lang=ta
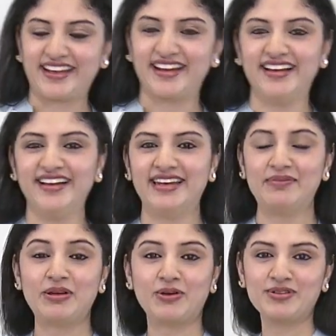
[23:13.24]
இருக்குல்ல
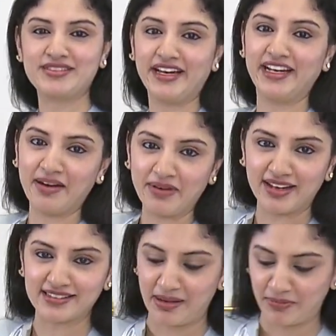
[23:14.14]
நம்ம ரோட் சைட்
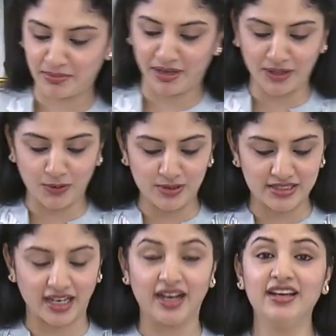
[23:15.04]
டாபாவில் சாப்பிட்ற மாதிரி
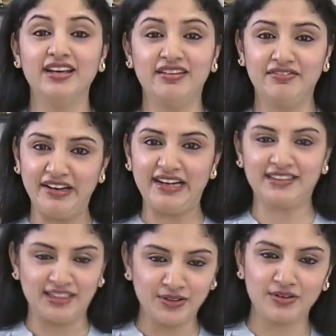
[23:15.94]
குளிச்சா
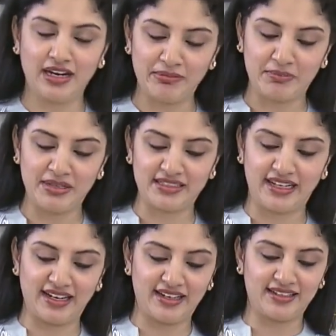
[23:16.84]
வீட்டில் தந்தூர் இல்லாமல் எப்படி
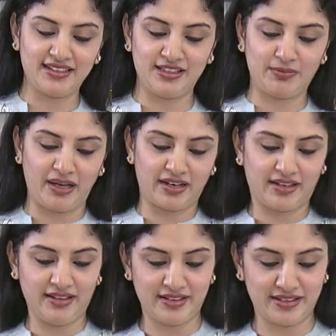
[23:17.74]
செய்யலான்ட்டு இது
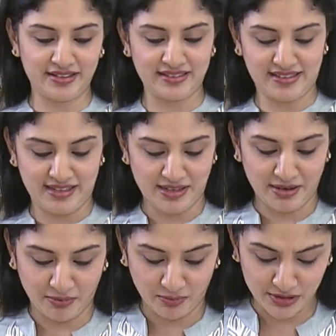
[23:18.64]
பாருங்கள்
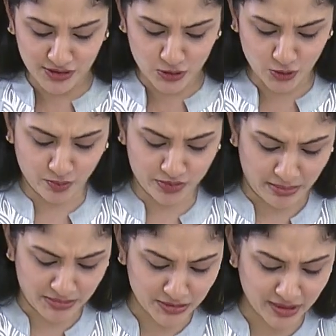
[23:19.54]
சூப்
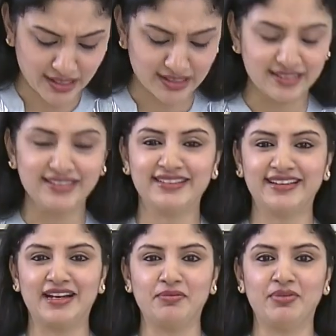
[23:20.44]
செம்ம சூடாக இருக்குது
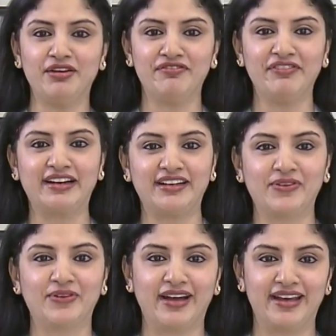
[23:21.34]
ஆனால்
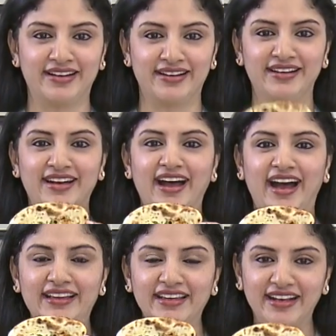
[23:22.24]
பர்ஃபெக்டாக குக் ஆகிருக்கு
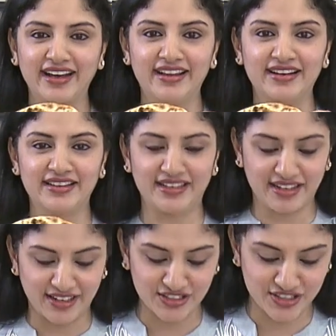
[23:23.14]
அதே கலர் அதே
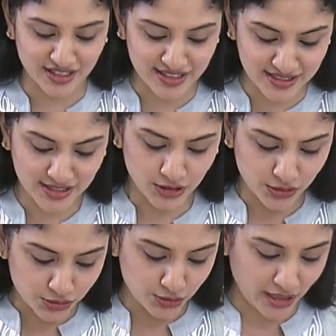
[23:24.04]
க்ரன்ச்சினஸ்
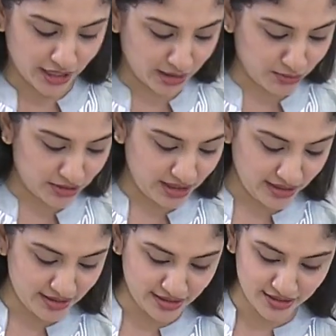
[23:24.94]
சூடாக இருக்கும்போதே
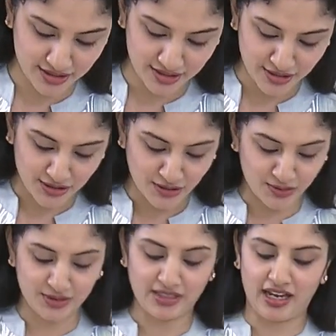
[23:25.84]

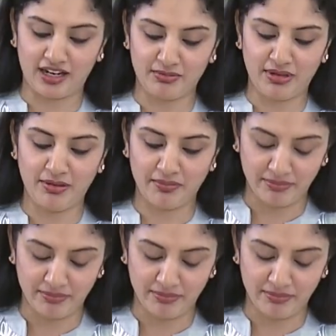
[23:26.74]
கொஞ்சம் தாராளமாக